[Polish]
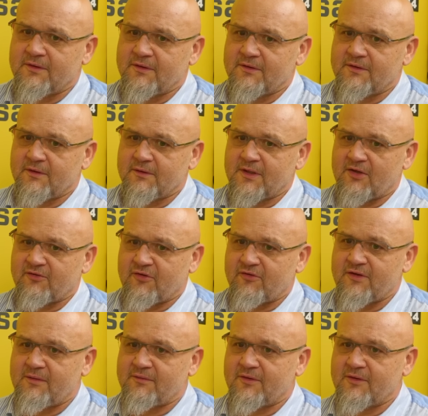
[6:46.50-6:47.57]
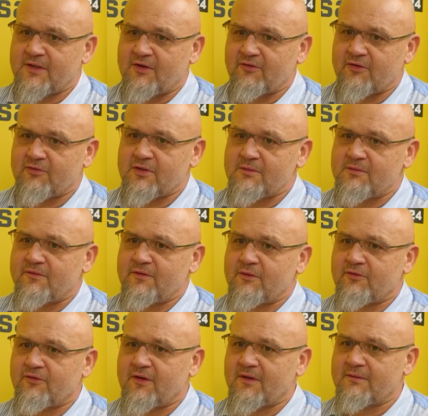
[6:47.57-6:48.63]
y, y sondaże, czytam sondaże, które
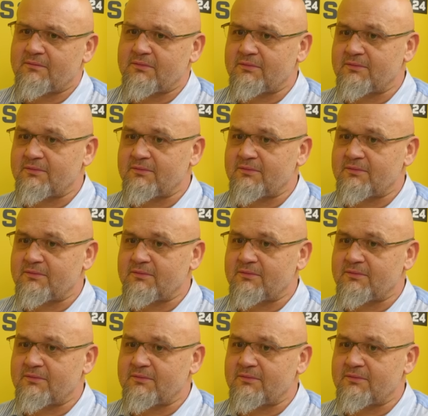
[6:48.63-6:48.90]
mówią, że